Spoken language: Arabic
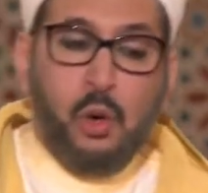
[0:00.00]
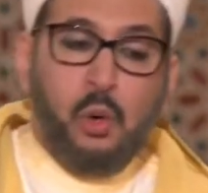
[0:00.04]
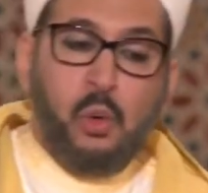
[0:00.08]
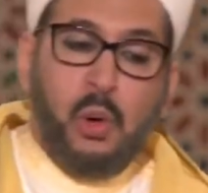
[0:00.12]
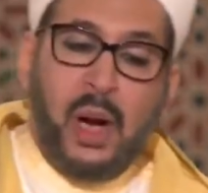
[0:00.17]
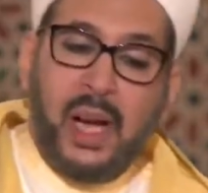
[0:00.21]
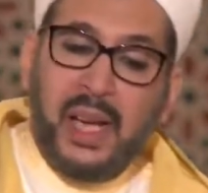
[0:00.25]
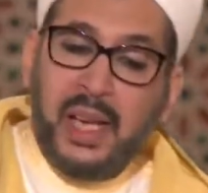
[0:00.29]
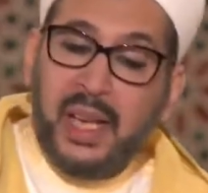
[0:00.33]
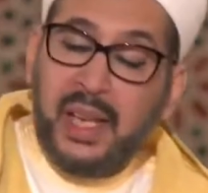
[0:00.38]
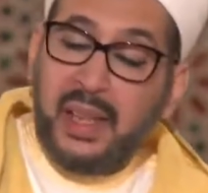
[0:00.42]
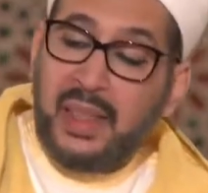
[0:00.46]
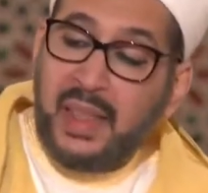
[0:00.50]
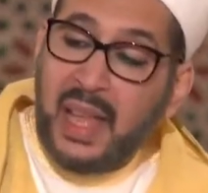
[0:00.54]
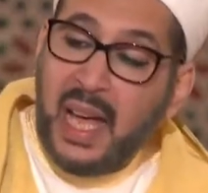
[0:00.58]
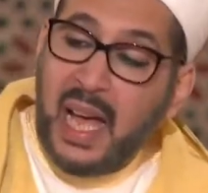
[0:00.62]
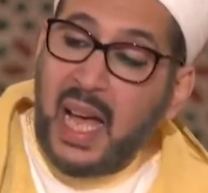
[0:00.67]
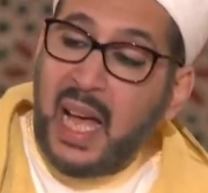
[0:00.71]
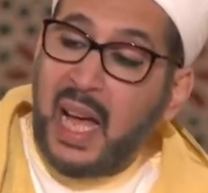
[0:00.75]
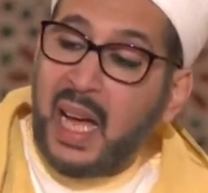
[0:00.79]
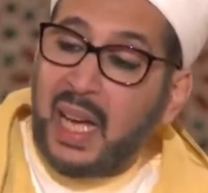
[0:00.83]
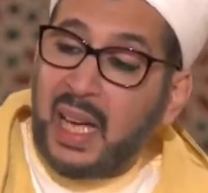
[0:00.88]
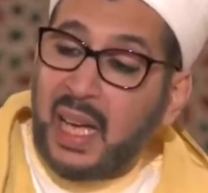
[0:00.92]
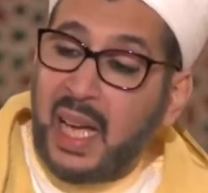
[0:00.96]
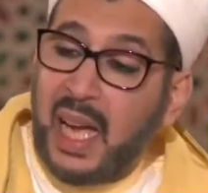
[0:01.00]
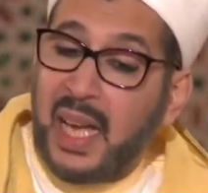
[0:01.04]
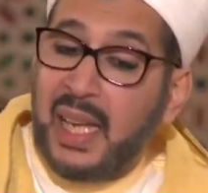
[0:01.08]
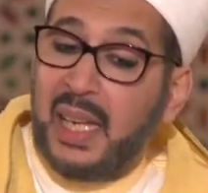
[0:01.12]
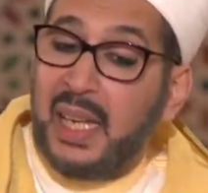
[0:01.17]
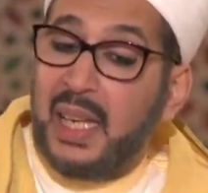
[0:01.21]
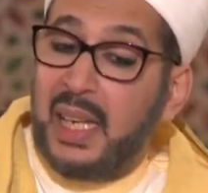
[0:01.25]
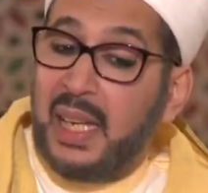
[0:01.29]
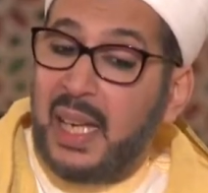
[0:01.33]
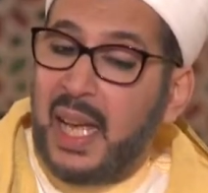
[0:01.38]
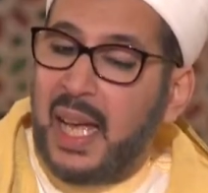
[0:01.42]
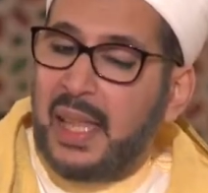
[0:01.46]
وإذا
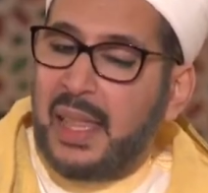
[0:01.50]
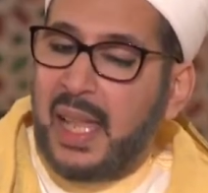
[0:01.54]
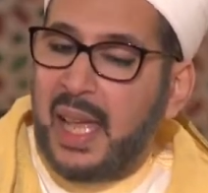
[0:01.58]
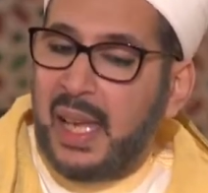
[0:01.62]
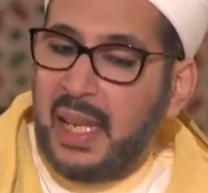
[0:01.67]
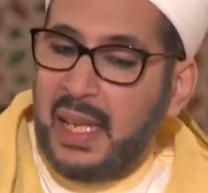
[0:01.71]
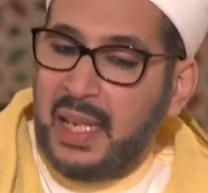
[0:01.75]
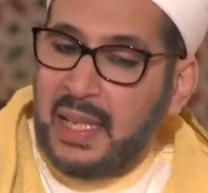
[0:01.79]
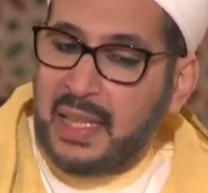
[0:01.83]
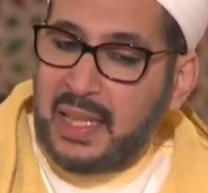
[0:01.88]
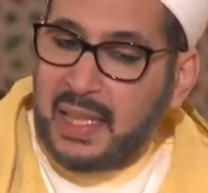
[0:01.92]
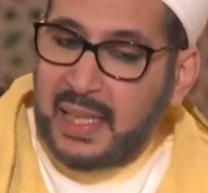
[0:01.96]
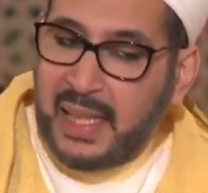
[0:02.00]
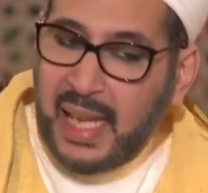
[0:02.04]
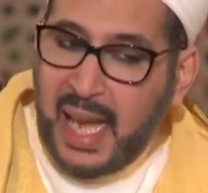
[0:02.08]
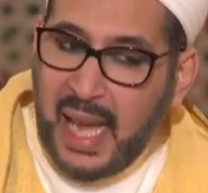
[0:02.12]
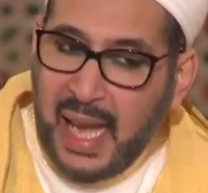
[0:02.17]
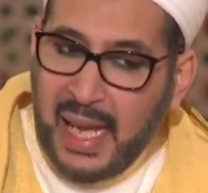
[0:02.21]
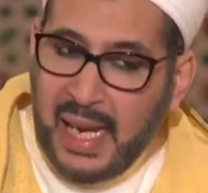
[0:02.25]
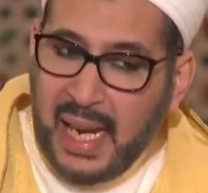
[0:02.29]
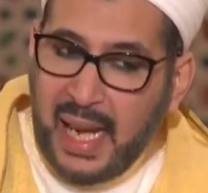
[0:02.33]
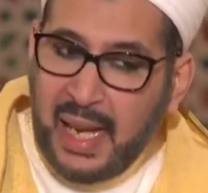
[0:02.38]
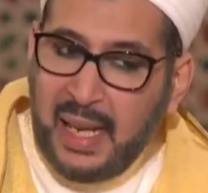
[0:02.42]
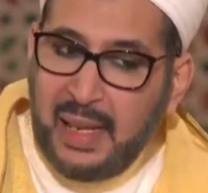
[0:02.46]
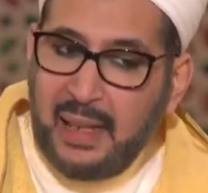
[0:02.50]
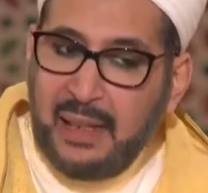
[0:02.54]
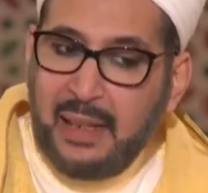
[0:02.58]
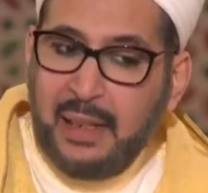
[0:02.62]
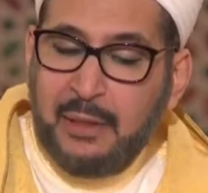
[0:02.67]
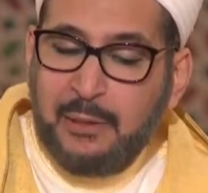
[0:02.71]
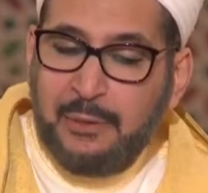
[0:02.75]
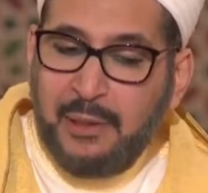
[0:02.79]
قيد الإسكان